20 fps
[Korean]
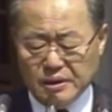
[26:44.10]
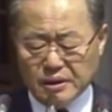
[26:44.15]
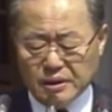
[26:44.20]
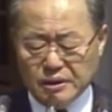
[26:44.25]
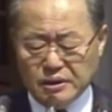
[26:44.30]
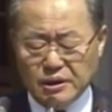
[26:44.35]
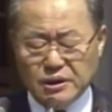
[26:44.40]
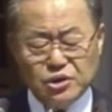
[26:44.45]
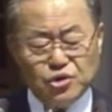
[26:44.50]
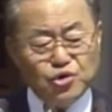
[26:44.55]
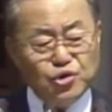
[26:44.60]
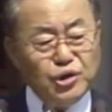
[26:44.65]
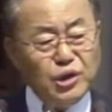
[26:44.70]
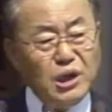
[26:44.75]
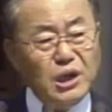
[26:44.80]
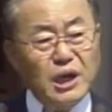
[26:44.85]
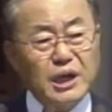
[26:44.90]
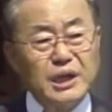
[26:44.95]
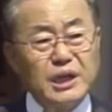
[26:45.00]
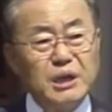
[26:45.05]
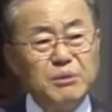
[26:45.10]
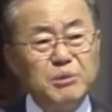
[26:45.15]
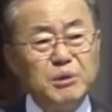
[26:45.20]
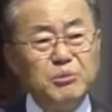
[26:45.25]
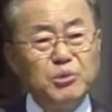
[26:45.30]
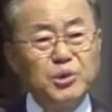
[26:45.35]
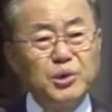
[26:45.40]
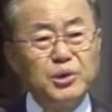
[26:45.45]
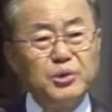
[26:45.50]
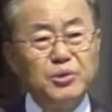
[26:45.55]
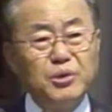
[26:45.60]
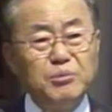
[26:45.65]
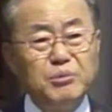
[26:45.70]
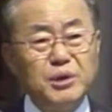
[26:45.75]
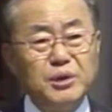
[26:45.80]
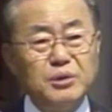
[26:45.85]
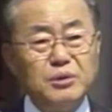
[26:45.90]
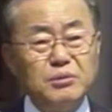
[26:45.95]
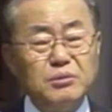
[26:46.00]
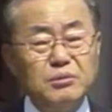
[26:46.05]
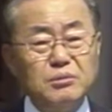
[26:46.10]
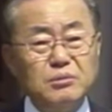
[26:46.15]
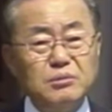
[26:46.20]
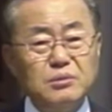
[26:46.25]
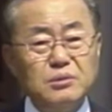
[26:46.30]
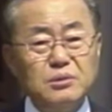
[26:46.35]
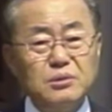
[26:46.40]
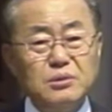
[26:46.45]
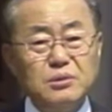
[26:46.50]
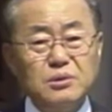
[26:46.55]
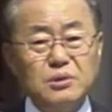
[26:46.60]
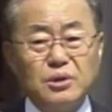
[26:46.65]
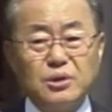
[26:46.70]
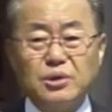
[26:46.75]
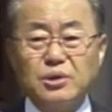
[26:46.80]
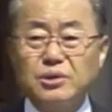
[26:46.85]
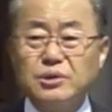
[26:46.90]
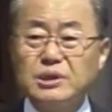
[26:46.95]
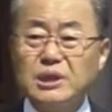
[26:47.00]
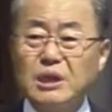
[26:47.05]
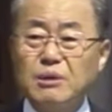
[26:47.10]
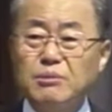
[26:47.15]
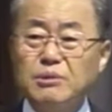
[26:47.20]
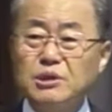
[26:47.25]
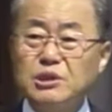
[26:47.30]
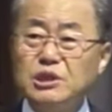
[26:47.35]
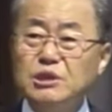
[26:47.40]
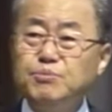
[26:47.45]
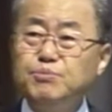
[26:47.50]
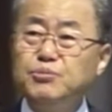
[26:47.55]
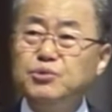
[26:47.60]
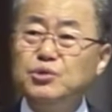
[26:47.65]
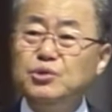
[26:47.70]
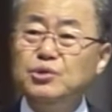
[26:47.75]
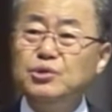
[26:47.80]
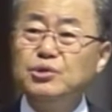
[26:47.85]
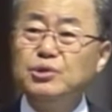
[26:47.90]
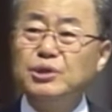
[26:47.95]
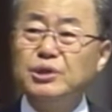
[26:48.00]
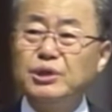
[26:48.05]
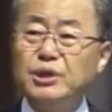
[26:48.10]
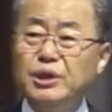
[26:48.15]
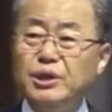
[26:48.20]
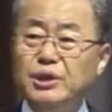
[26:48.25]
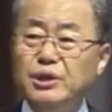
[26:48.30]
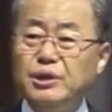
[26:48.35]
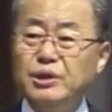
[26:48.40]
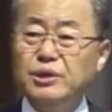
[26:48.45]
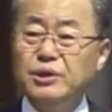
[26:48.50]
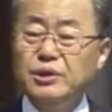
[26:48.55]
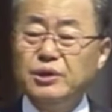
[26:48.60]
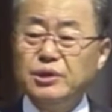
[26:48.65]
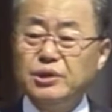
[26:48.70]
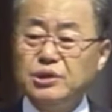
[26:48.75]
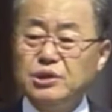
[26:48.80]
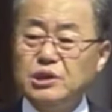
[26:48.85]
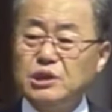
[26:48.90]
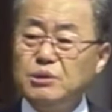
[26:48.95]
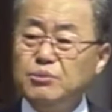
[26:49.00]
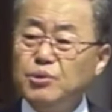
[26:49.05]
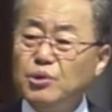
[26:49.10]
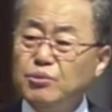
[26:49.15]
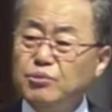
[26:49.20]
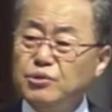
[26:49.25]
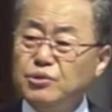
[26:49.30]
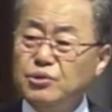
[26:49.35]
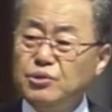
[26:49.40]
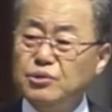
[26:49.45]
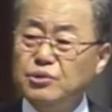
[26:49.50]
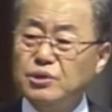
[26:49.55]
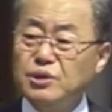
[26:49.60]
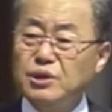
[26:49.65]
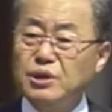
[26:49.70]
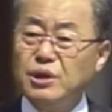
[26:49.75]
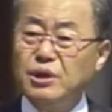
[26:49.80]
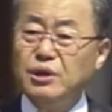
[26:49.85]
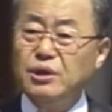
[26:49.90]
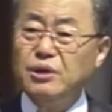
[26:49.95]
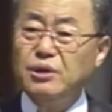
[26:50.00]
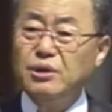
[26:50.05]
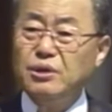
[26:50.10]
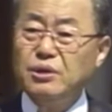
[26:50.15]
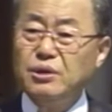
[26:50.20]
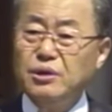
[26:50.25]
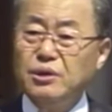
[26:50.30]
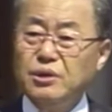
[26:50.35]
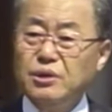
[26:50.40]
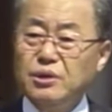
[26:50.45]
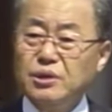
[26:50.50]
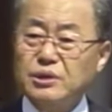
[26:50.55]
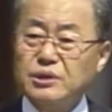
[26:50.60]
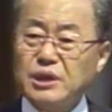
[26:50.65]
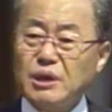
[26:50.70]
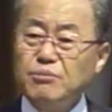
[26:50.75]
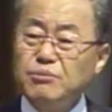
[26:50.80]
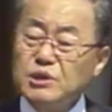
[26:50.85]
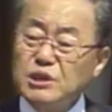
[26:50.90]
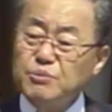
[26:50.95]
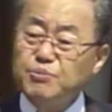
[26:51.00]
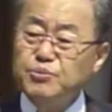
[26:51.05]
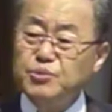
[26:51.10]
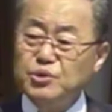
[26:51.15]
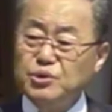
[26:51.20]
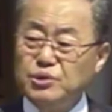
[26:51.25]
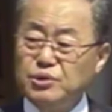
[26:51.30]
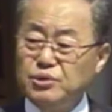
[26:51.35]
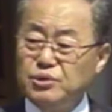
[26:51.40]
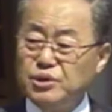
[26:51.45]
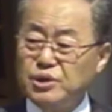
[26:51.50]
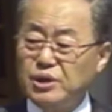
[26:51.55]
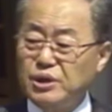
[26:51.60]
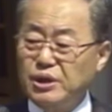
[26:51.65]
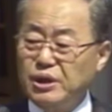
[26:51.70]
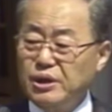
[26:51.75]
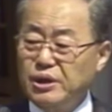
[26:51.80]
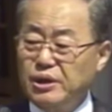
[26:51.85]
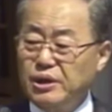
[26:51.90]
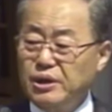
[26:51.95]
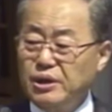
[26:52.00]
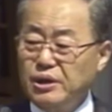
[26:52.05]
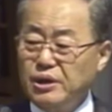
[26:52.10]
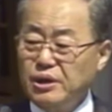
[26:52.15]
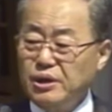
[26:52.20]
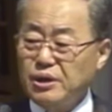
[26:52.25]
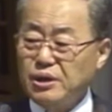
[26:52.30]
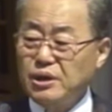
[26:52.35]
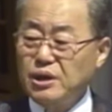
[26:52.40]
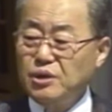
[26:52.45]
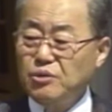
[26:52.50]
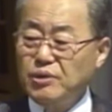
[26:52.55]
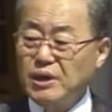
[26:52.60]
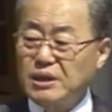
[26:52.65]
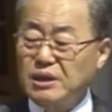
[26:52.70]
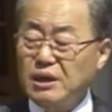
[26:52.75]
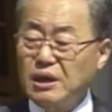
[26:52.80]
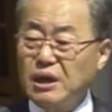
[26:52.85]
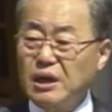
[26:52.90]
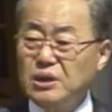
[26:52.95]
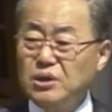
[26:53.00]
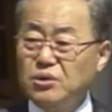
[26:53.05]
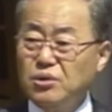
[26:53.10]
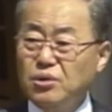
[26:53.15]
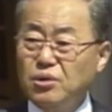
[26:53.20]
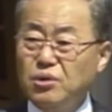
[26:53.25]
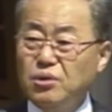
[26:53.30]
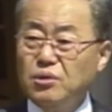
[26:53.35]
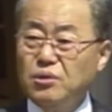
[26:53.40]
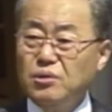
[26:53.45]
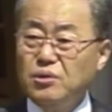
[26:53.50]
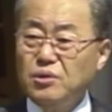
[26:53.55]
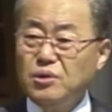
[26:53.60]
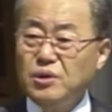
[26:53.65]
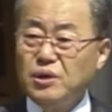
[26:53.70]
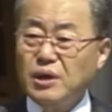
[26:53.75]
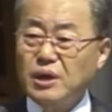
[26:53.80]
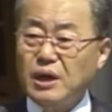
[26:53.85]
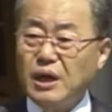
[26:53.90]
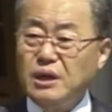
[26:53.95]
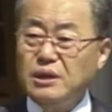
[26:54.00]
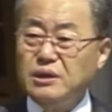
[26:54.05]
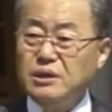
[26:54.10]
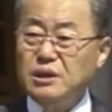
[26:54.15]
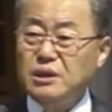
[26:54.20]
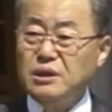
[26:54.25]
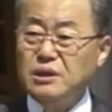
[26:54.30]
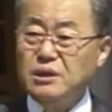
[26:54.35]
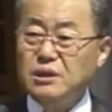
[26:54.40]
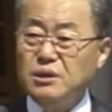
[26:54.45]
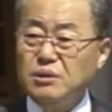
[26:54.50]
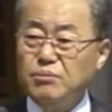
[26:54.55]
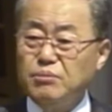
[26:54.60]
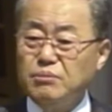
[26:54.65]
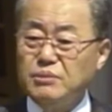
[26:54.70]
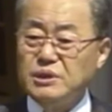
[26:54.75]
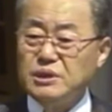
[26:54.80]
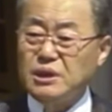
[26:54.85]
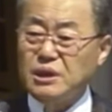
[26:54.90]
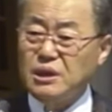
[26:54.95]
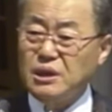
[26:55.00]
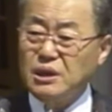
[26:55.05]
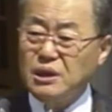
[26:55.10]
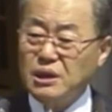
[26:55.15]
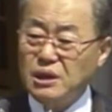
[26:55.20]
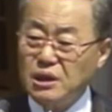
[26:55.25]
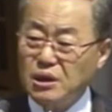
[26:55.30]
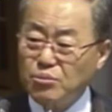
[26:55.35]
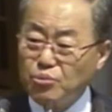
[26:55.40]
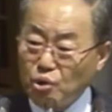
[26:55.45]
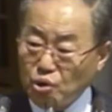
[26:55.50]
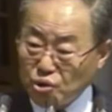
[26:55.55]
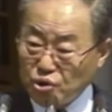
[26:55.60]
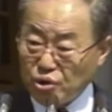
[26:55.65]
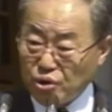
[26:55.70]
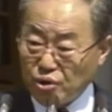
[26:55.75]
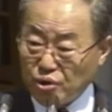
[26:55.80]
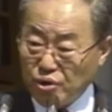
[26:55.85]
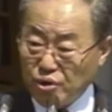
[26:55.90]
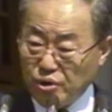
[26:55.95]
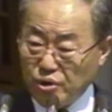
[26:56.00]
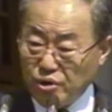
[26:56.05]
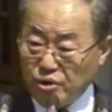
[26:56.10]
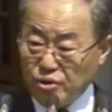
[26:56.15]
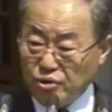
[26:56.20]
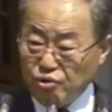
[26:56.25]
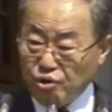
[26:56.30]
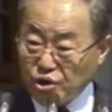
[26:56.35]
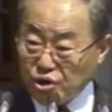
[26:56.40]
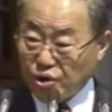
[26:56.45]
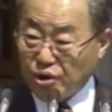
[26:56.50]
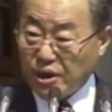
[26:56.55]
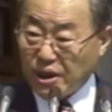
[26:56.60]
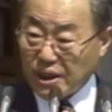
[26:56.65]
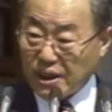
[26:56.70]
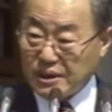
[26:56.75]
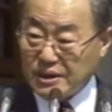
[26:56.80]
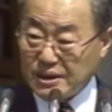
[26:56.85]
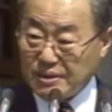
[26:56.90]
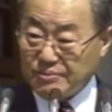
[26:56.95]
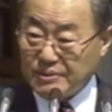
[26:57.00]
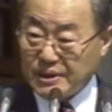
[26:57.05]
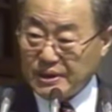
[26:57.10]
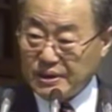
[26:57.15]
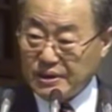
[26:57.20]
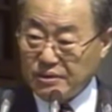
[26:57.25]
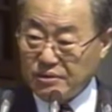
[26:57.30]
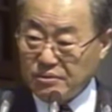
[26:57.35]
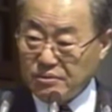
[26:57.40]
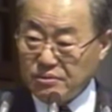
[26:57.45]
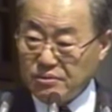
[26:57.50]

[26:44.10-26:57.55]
근데 주일 낮내배 보게 되면은 어떤 사람은 10분 늦게, 15분 늦게, 30분 늦게 그래 왔다가 또 갈 때는 제일 먼저 뛰쳐나간단 말이에요.